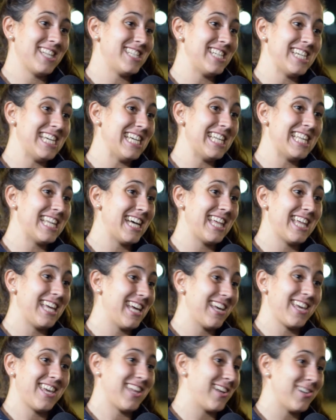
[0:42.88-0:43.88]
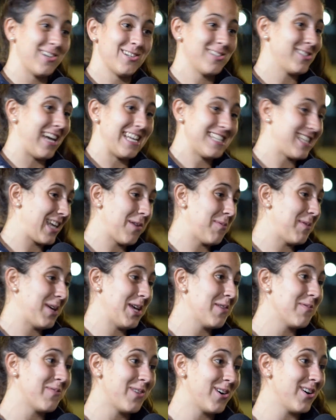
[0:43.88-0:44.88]
chiquita, quiero hacer lo
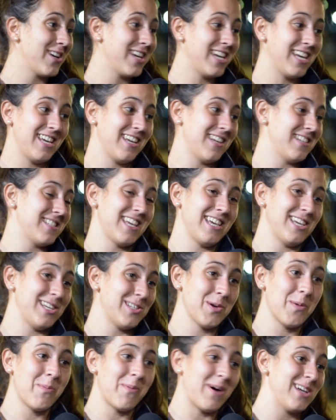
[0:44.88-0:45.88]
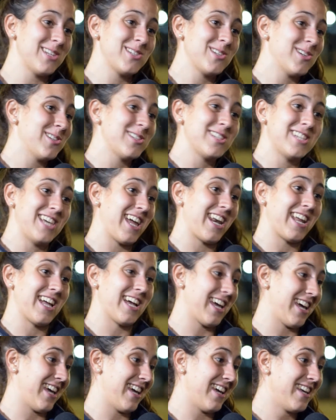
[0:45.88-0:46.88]
mismo y seguí sus pasos y
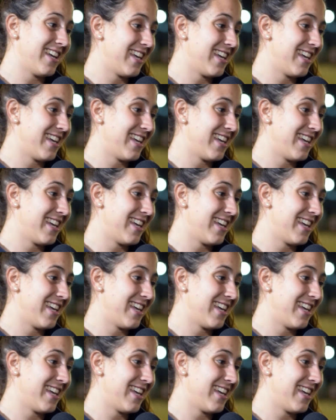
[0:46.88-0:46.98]
arranqué.